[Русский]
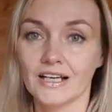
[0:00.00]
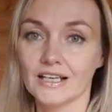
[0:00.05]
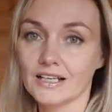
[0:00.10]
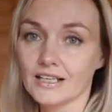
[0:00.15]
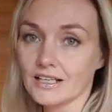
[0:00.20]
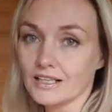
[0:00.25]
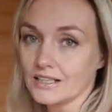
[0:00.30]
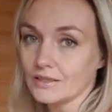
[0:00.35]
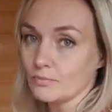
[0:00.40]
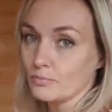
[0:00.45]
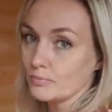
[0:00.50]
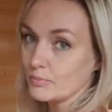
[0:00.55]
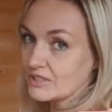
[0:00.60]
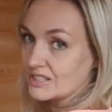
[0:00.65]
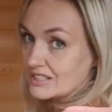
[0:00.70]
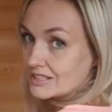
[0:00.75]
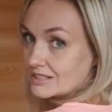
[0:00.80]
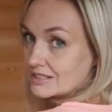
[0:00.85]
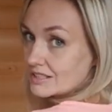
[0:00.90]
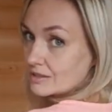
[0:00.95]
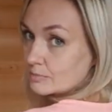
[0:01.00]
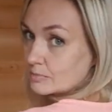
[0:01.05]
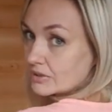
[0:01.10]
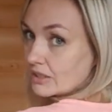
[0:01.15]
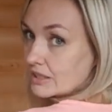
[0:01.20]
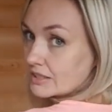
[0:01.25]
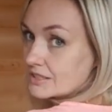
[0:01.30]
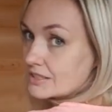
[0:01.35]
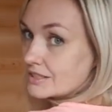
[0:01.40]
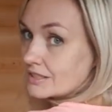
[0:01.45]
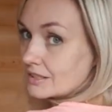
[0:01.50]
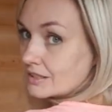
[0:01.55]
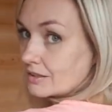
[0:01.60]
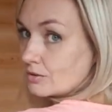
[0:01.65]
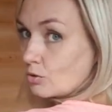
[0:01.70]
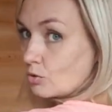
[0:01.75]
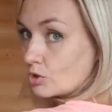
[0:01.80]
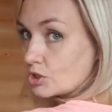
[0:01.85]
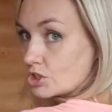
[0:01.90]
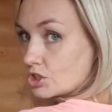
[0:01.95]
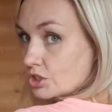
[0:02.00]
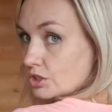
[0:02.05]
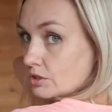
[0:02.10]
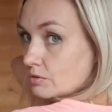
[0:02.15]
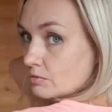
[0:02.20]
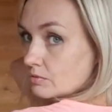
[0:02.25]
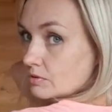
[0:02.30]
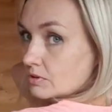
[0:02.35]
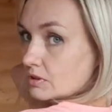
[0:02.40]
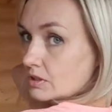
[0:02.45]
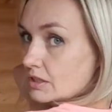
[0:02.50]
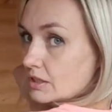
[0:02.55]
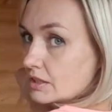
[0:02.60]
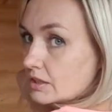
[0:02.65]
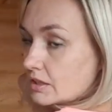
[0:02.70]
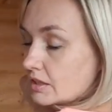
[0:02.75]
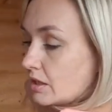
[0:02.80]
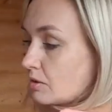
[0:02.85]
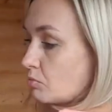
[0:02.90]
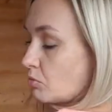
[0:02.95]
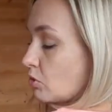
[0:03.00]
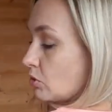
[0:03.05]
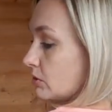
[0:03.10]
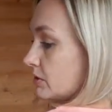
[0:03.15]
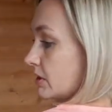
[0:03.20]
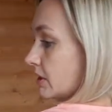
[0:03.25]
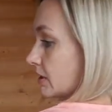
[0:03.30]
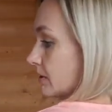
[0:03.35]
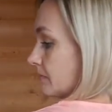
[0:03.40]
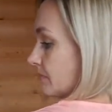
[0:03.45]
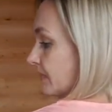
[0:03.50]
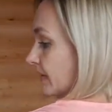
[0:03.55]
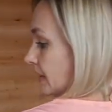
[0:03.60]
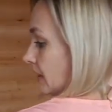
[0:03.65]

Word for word: Э, позади платья очень длинная молния.